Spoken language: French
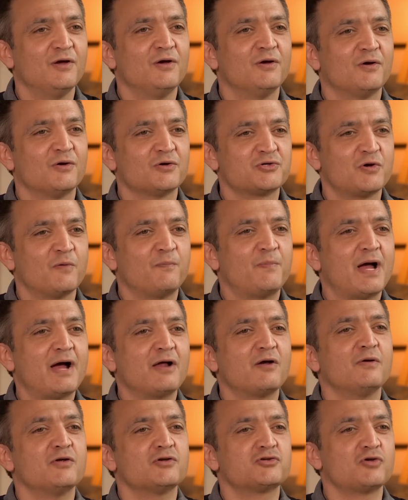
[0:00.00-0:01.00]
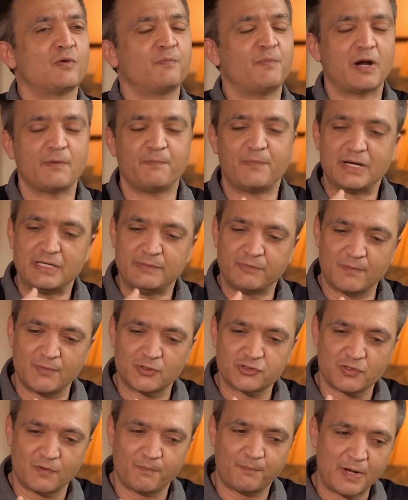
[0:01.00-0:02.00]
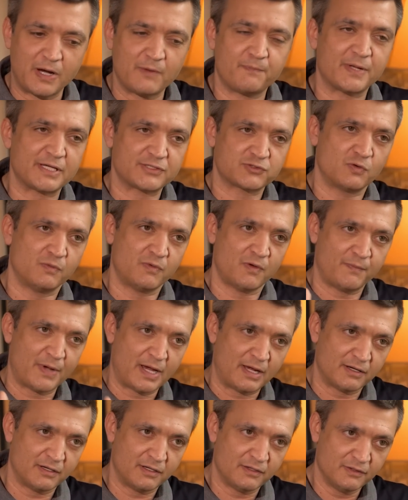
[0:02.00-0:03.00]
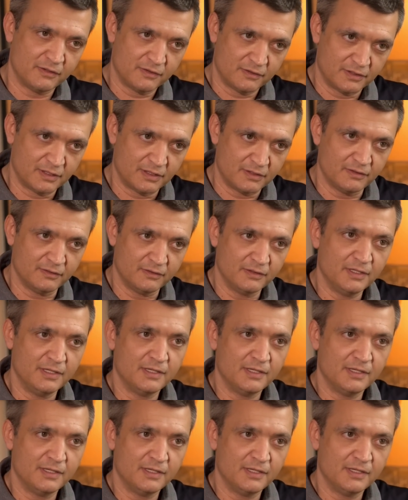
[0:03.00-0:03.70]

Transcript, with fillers: Absolument, mais vous en avez. J'en parle pas librement, j'en parle parce qu'on m'en parle. Hein.